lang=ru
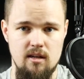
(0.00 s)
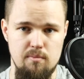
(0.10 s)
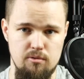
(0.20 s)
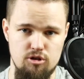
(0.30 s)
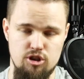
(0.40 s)
и
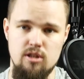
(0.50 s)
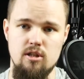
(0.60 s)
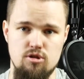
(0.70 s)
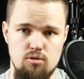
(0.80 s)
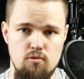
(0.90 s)
положить
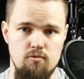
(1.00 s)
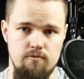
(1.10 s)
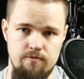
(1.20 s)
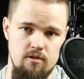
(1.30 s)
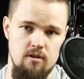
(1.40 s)
на стол
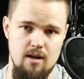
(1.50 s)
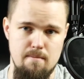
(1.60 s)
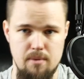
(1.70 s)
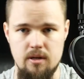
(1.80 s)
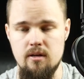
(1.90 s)
в
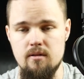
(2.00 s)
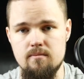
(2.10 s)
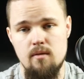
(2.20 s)
компании.